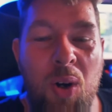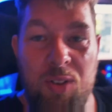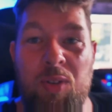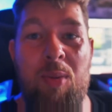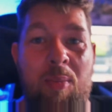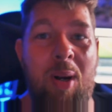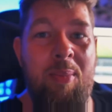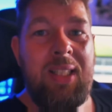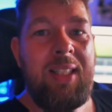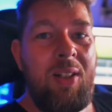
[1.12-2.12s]
Heute wollen wir ein paar
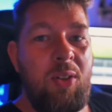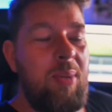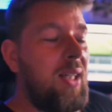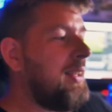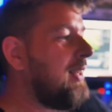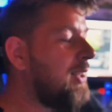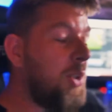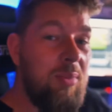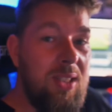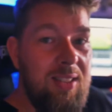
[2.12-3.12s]
Päckchen auspacken, die
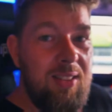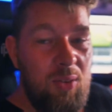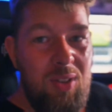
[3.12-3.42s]
gekommen sind.